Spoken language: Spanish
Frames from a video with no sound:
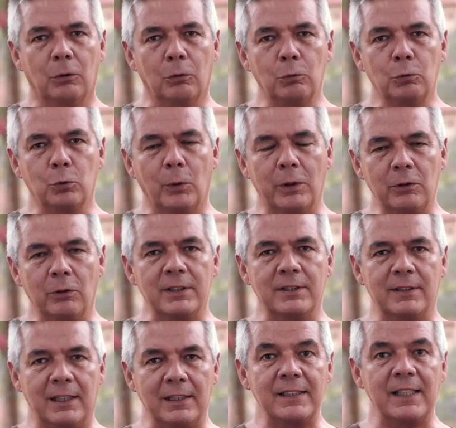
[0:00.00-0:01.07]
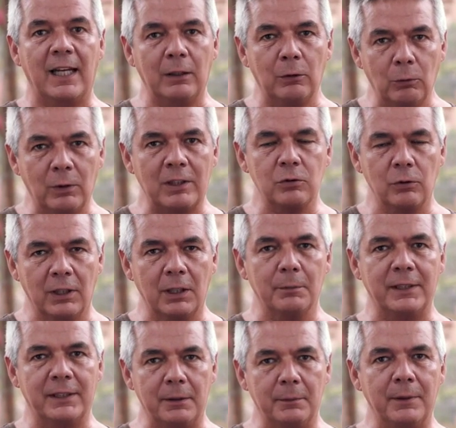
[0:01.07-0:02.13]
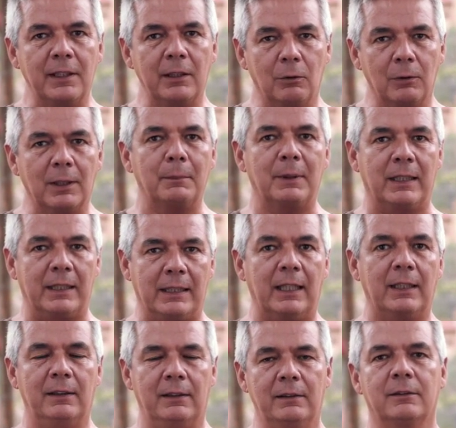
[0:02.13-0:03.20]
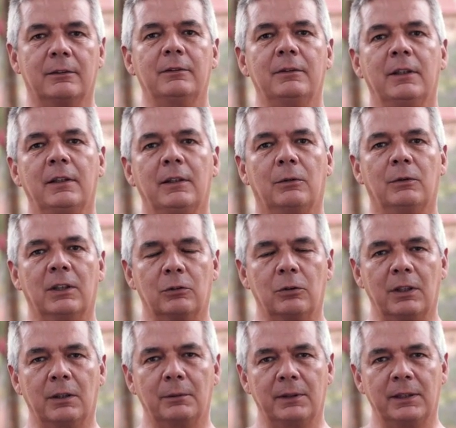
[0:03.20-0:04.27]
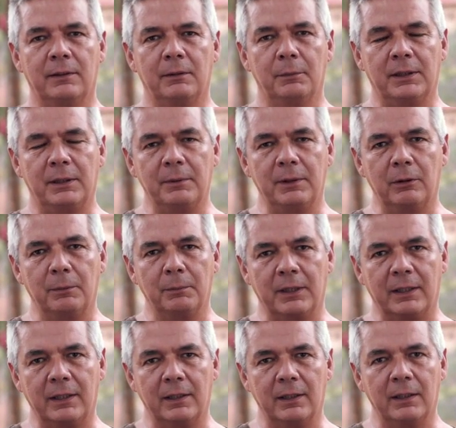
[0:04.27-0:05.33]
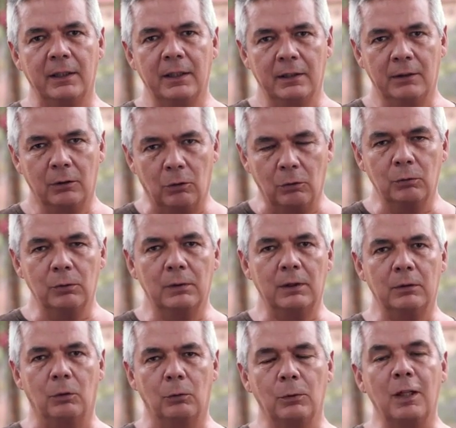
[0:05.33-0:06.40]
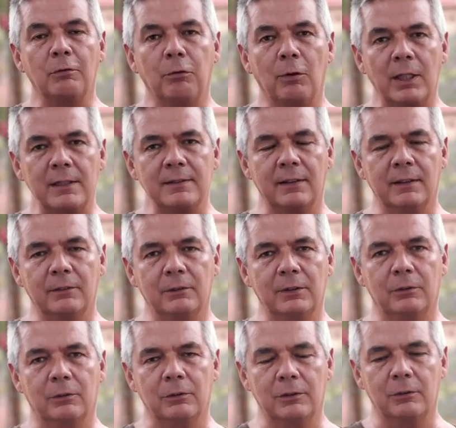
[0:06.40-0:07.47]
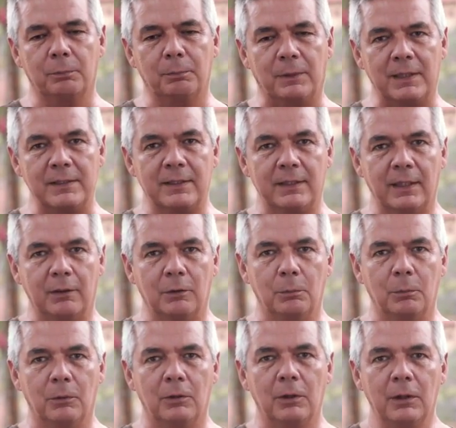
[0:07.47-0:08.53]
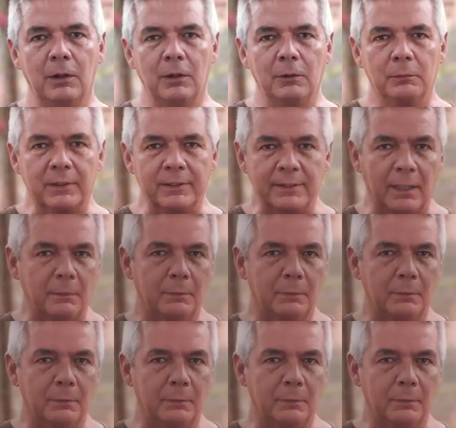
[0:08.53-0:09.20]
con un sueño de estar ya en una zona vitivinícola mexicana, ¿no? una zona vitivinícola mexicana con, un, con una fuerza, ¿no? entonces nos parecía como que se